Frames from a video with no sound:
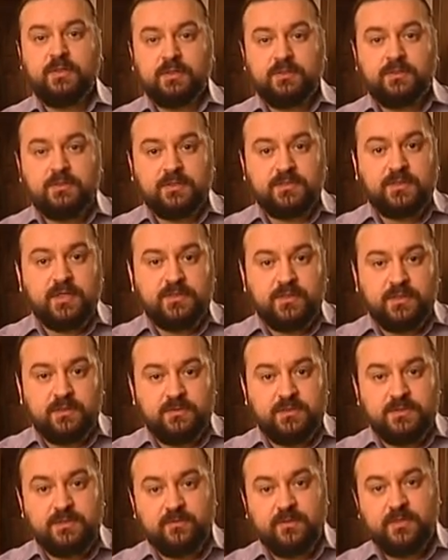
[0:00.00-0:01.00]

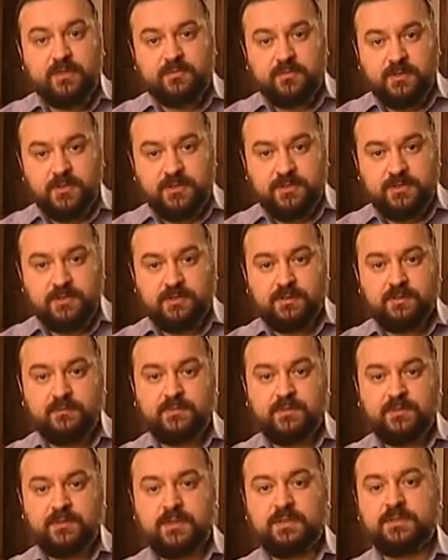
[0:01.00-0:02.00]
терзателями своих прежних
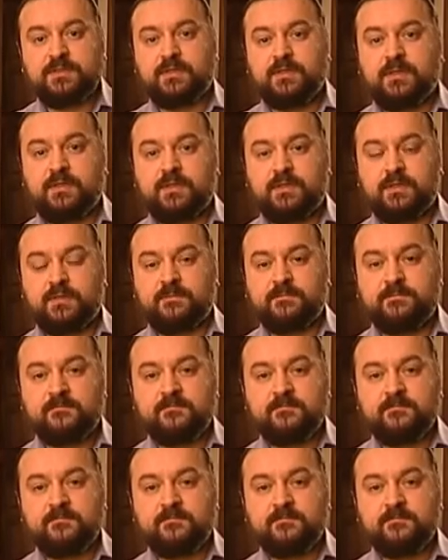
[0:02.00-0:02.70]
надзирателей.